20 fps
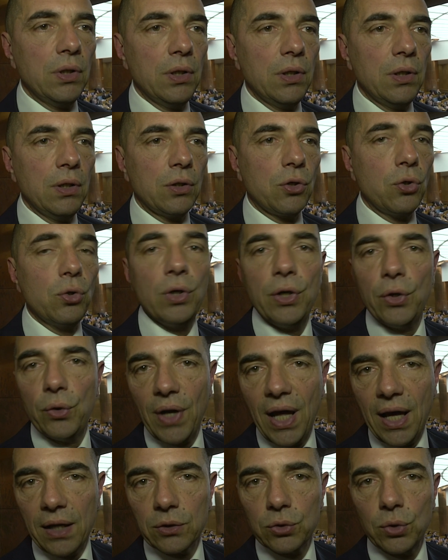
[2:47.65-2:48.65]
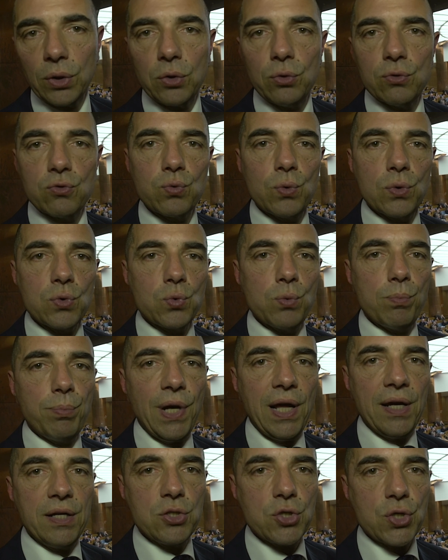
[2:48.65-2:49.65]
eh, con, Leonardo e col suo
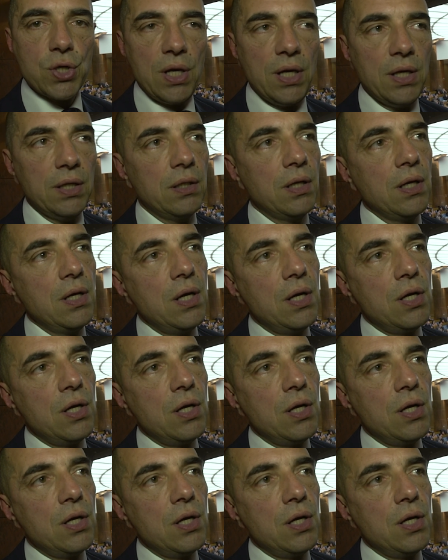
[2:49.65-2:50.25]
supply chain.